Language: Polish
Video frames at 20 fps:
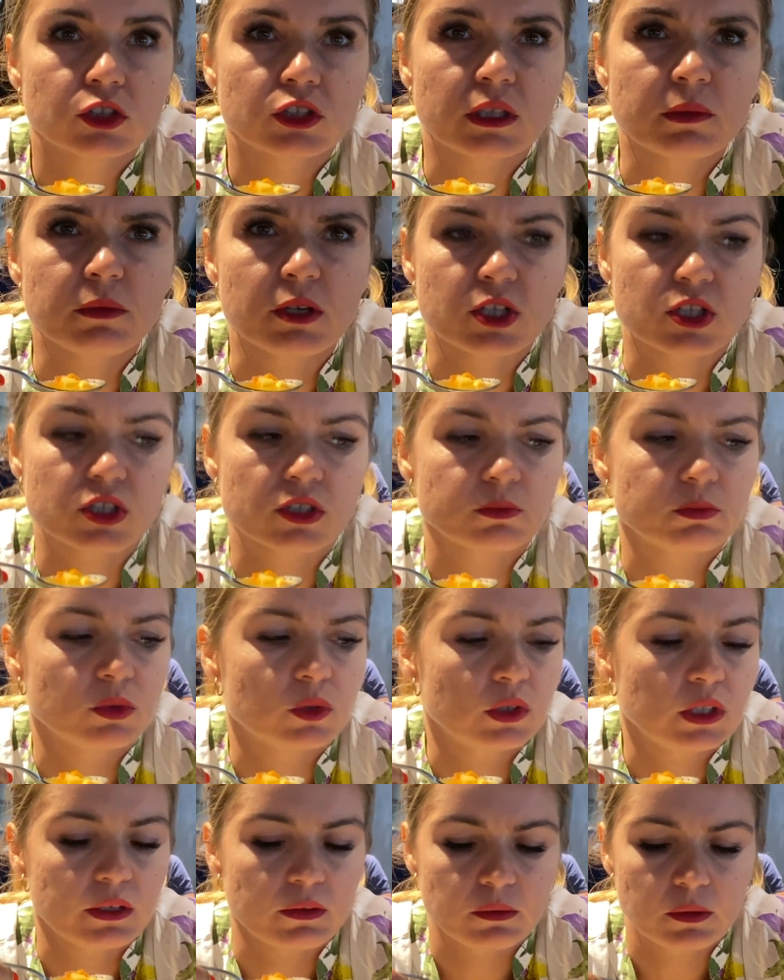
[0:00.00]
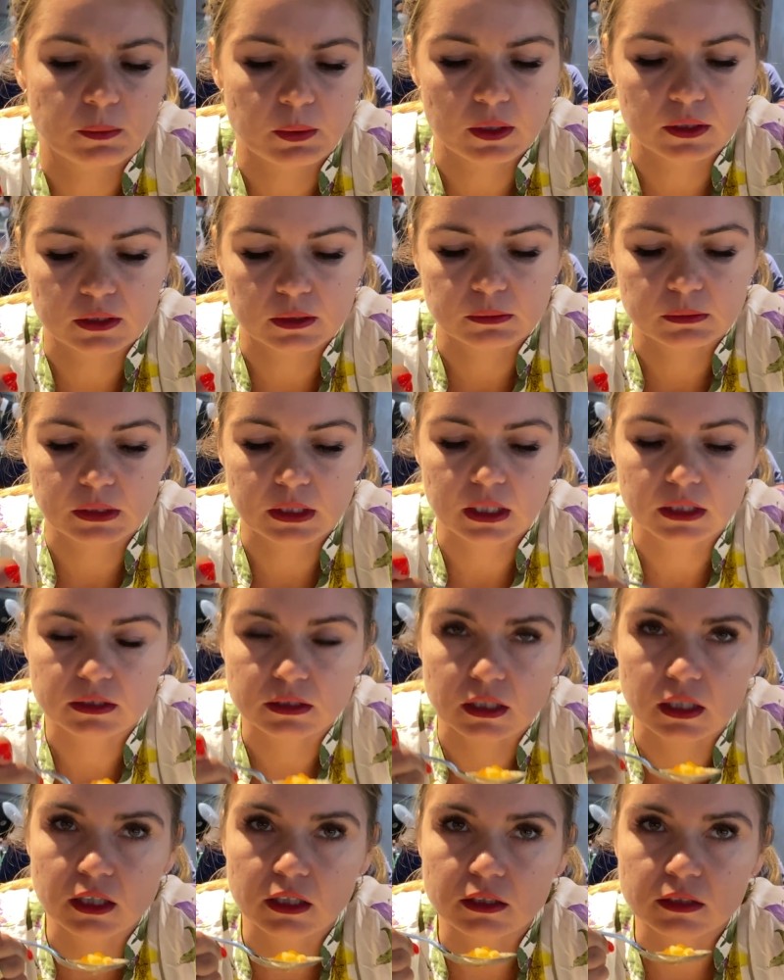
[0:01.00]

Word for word: coś tam jeszcze było, nie wiem, nie pamiętam teraz. No tak,